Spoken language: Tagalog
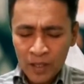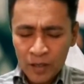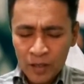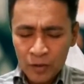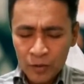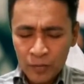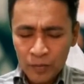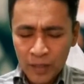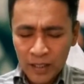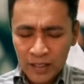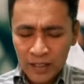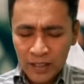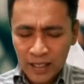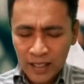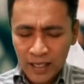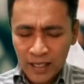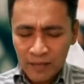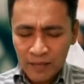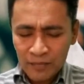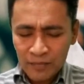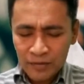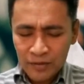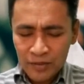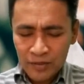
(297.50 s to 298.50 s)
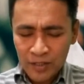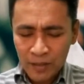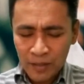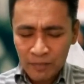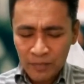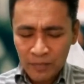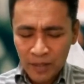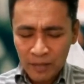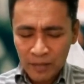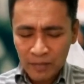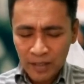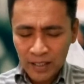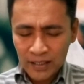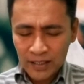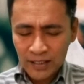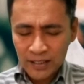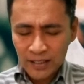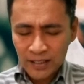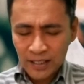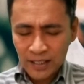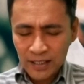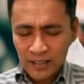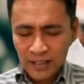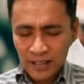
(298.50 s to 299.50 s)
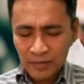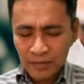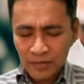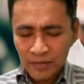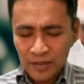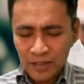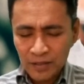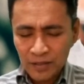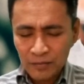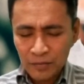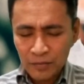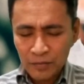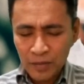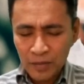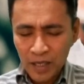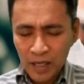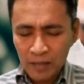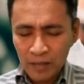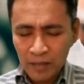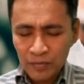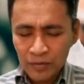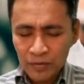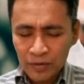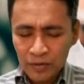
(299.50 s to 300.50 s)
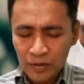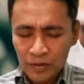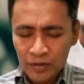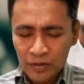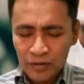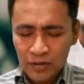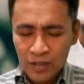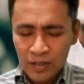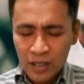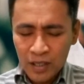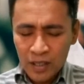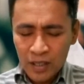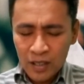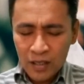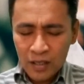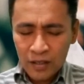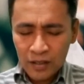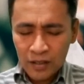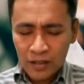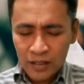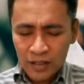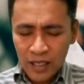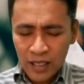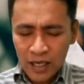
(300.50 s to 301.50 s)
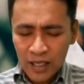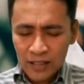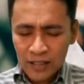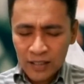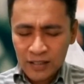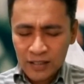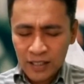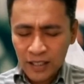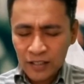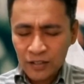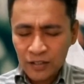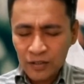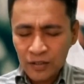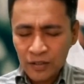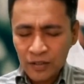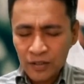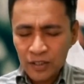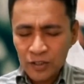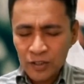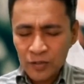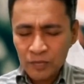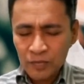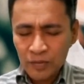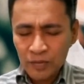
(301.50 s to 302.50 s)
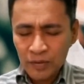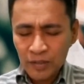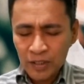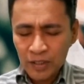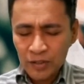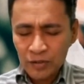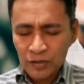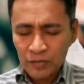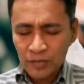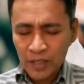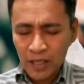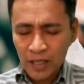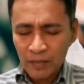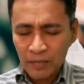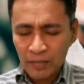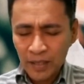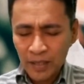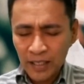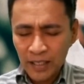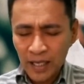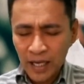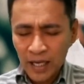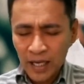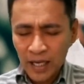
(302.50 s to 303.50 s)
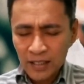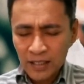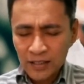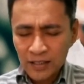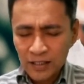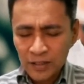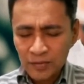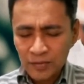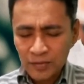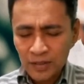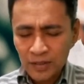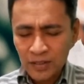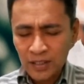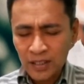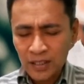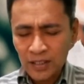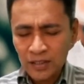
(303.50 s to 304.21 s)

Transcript: uban ka namo samtang maka-discuss kami sa mga pulong Lord God, send your Holy Spirit to be upon us, especially